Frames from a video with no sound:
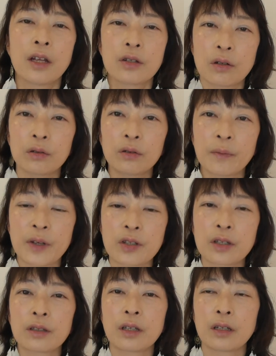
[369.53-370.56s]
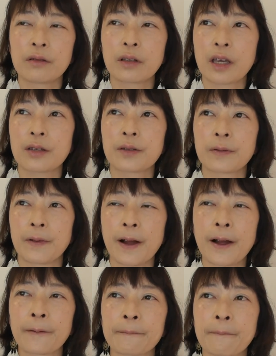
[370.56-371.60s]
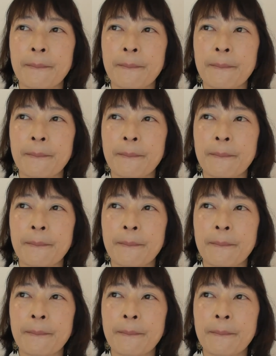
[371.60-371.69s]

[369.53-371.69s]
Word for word: ちょっとマシっていうケースは、